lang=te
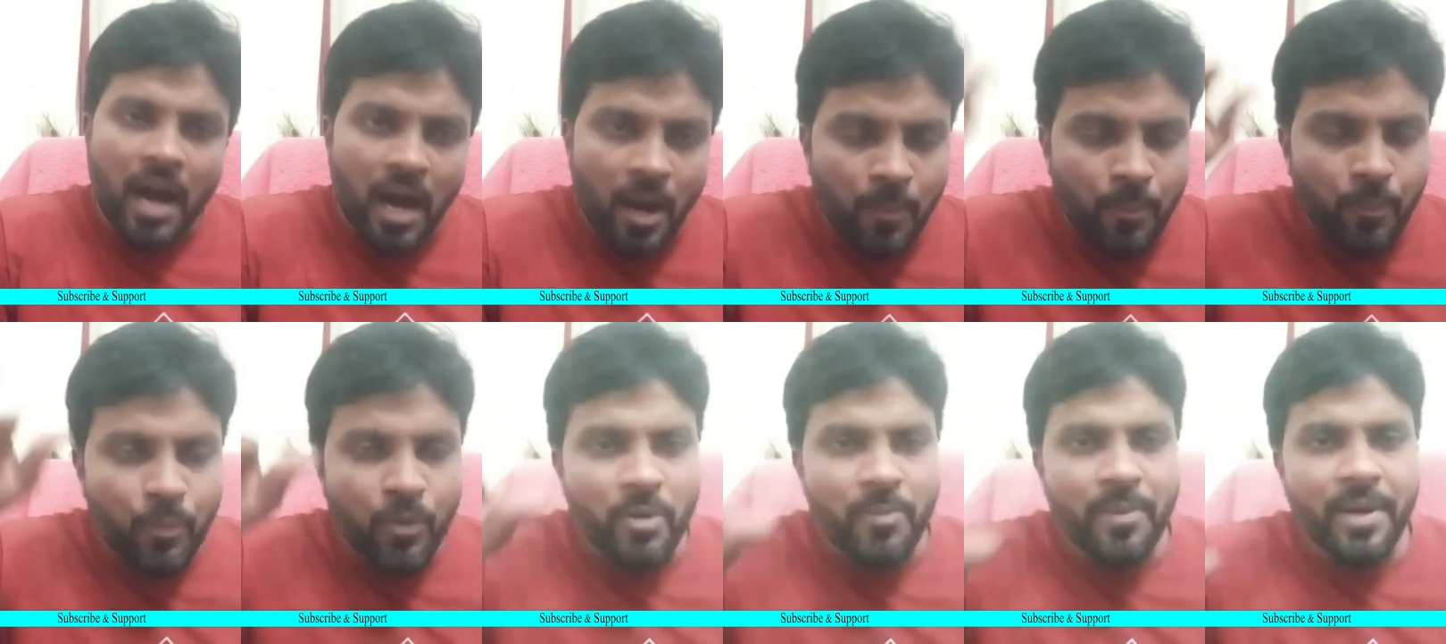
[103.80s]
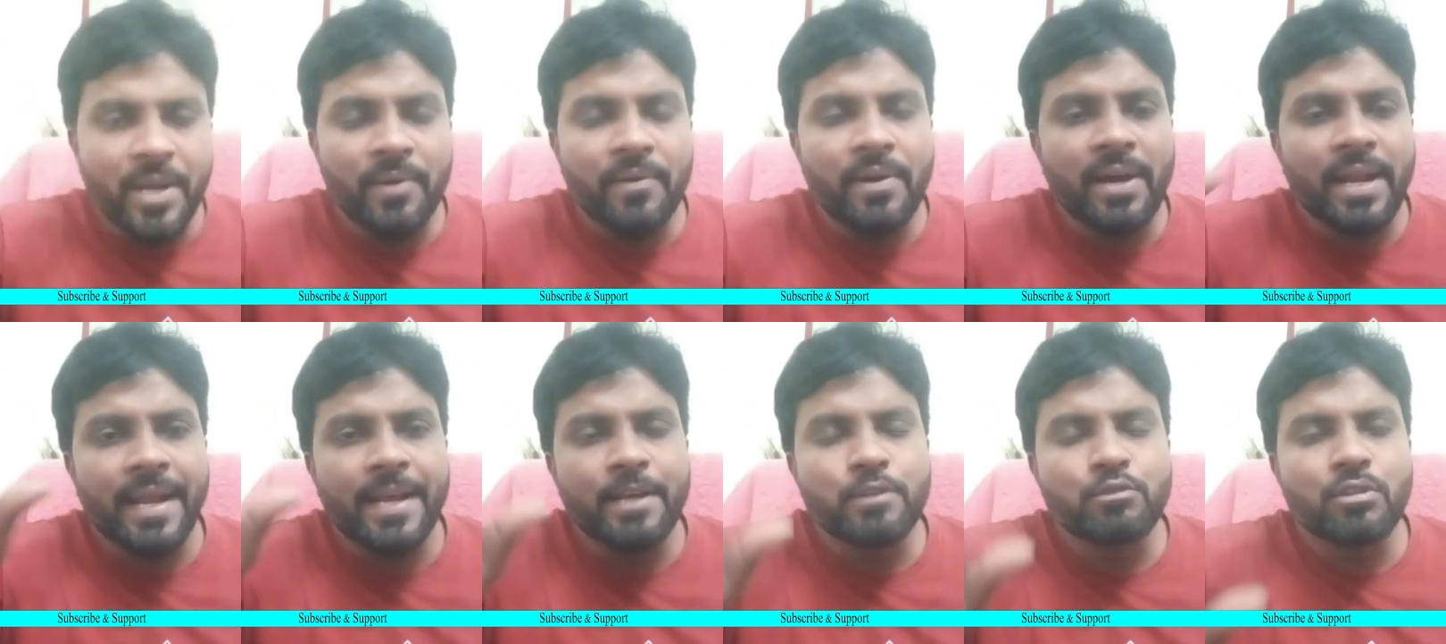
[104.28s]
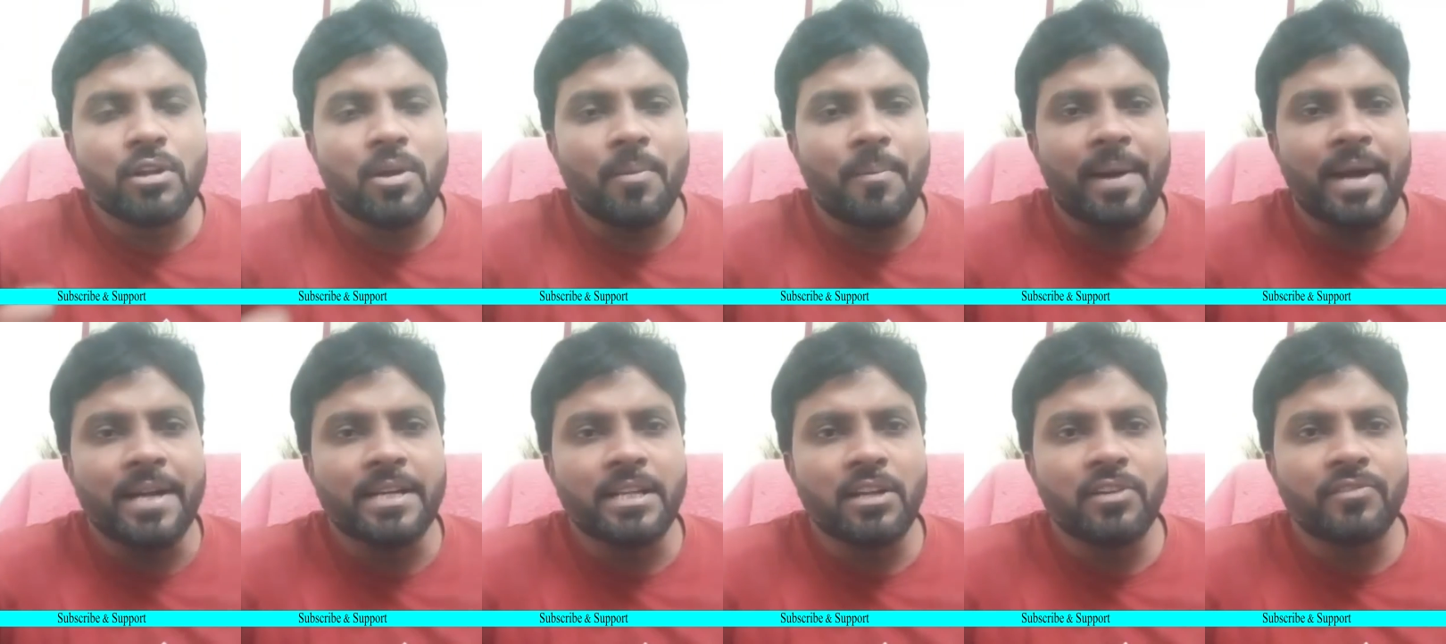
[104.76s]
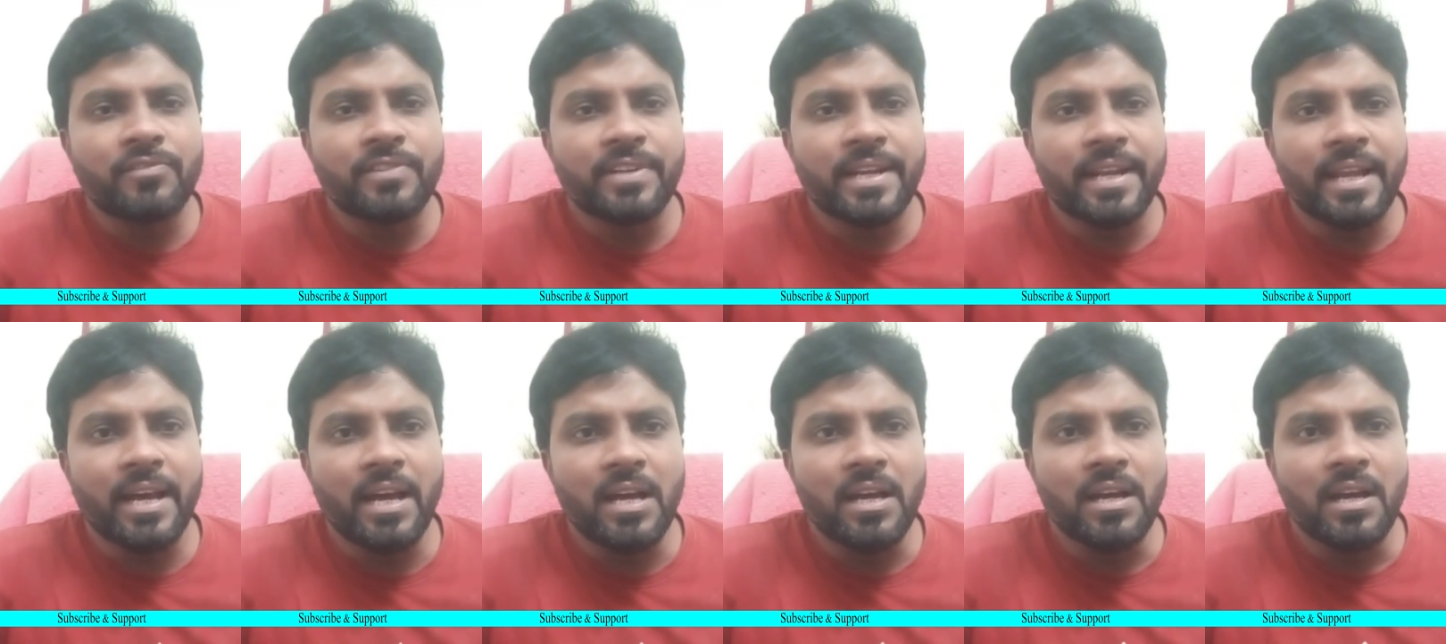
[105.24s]
అప్పుడు మనం ఆ రైతుల మాటలు
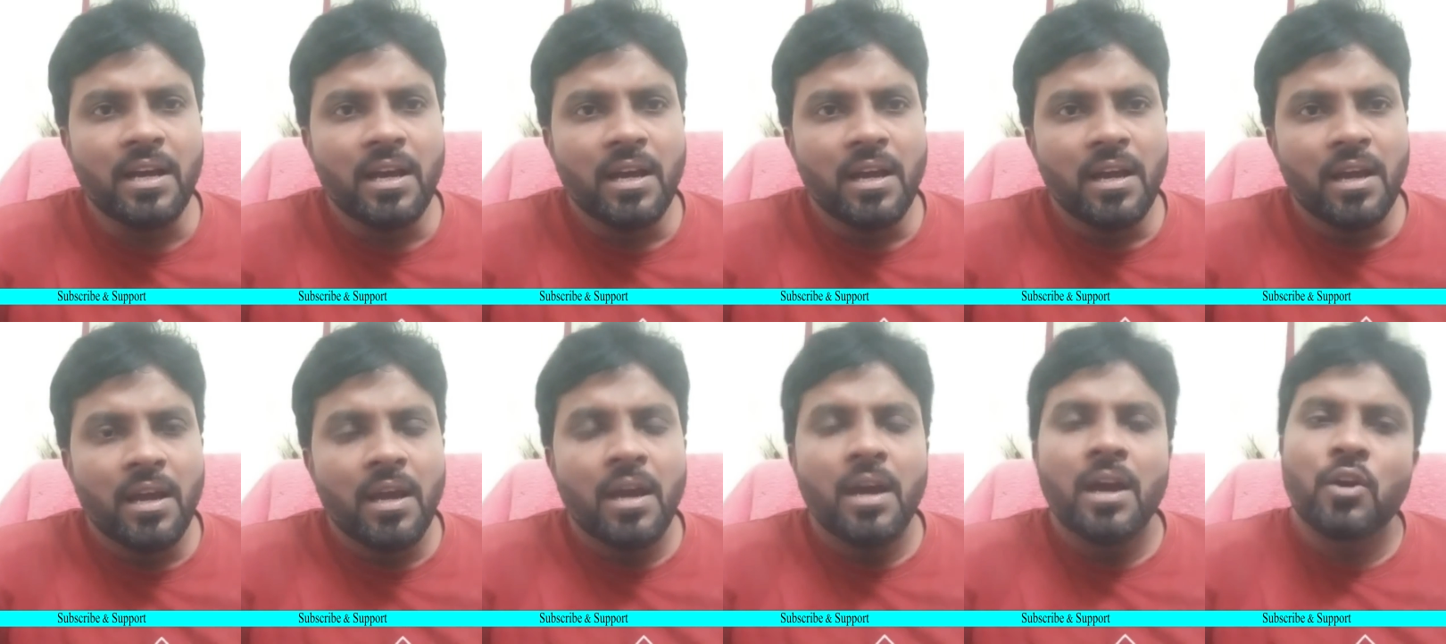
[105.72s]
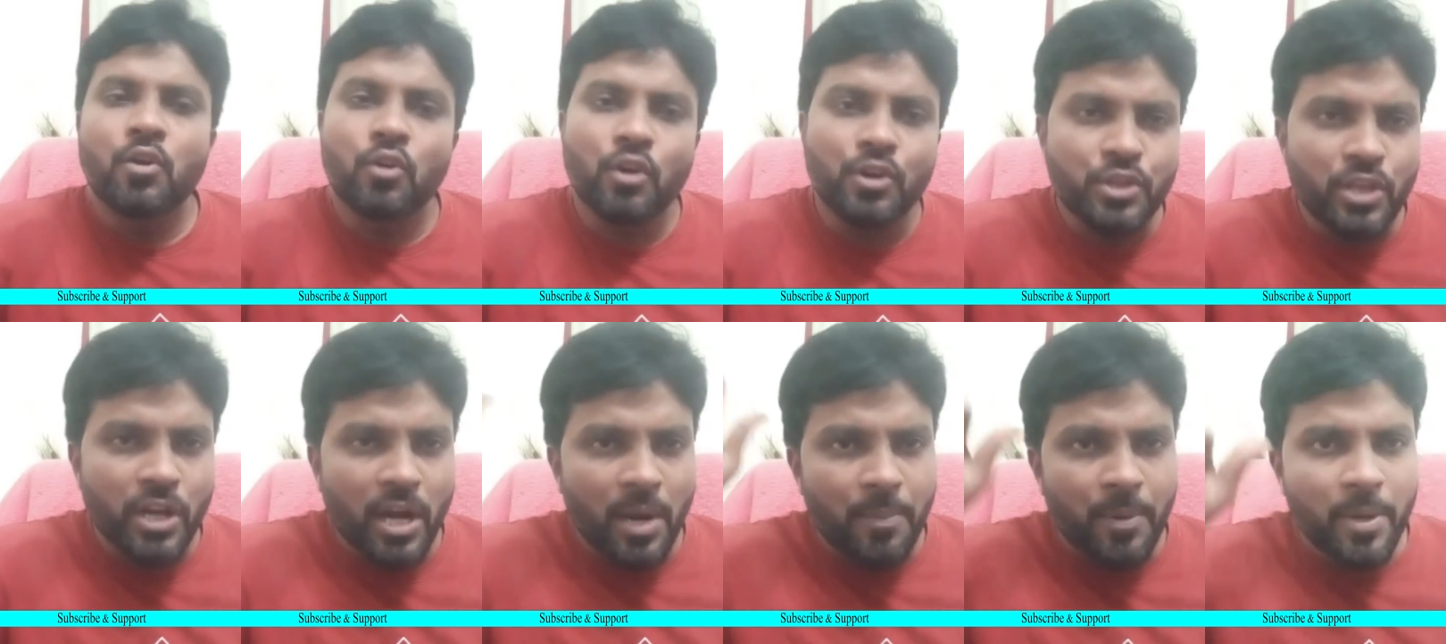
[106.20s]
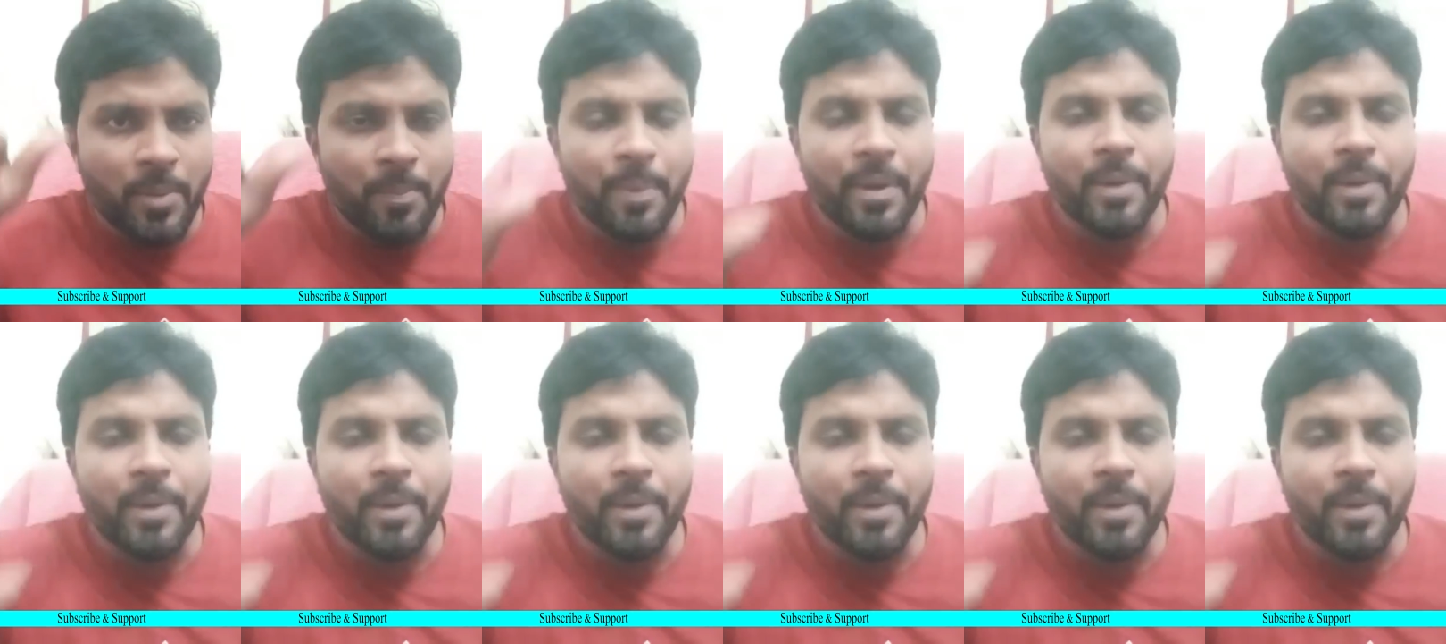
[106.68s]
విన్నా కొందరు అప్పుడు